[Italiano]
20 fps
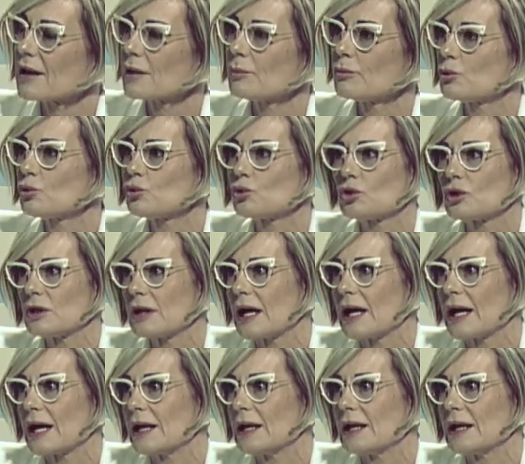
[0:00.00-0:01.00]
al punto
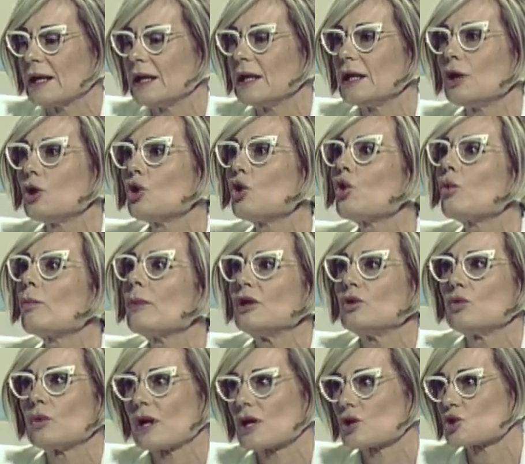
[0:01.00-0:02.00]
tale in nome
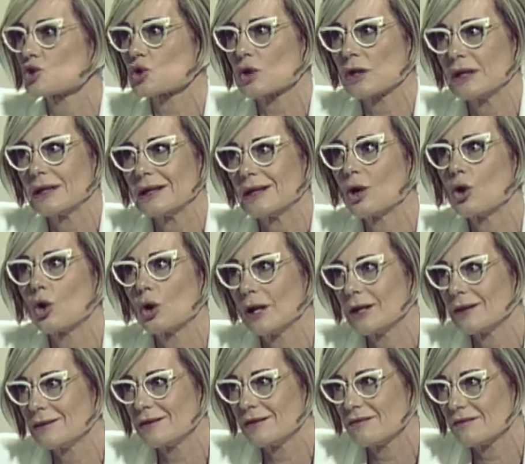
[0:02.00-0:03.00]
di una ragione di
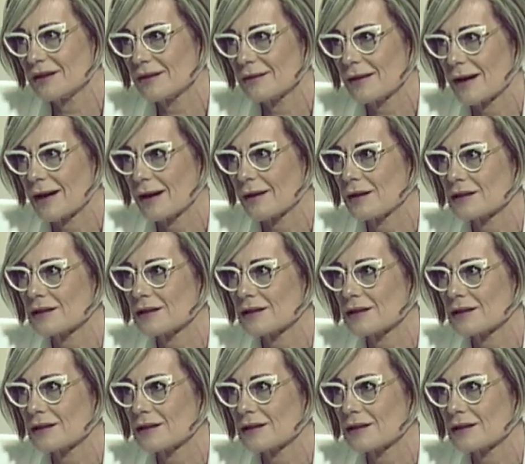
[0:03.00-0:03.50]
collettività,